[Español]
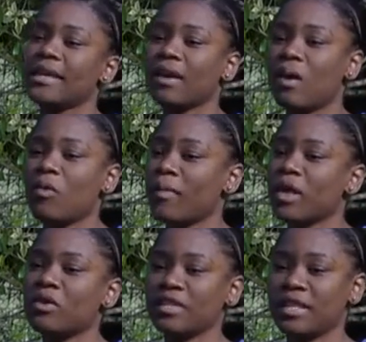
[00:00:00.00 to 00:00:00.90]
Y que como
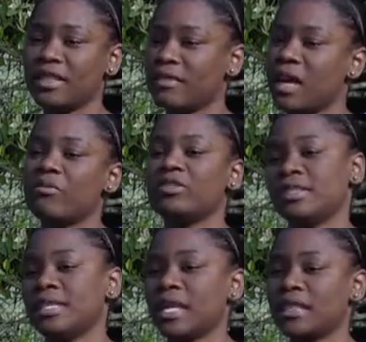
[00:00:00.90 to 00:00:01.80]
médicos identificamos si
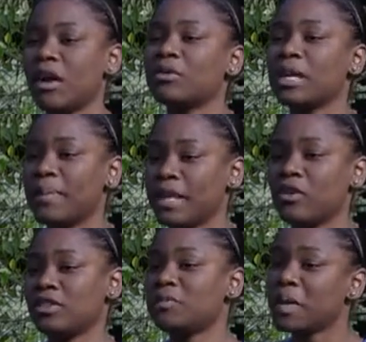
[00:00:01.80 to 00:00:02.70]
se trata de una
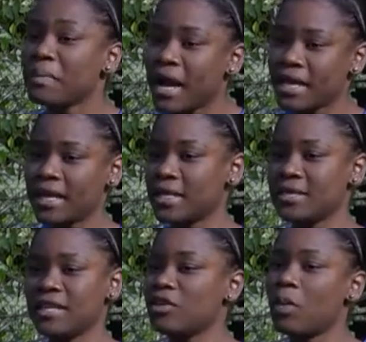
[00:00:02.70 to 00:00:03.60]
hiperhidrosis primaria, es
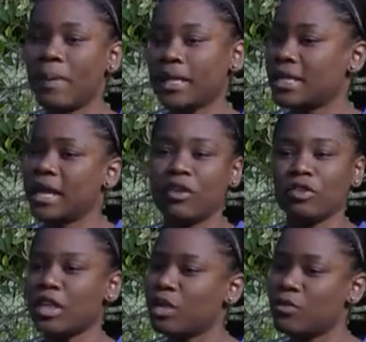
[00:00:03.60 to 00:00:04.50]
decir, idiopática, que no
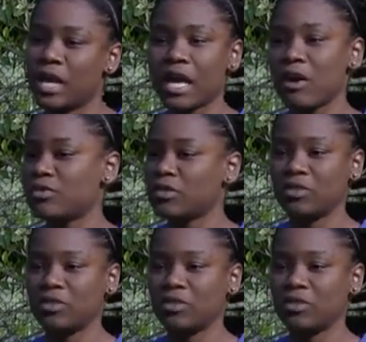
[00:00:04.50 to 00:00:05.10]
tiene ninguna causa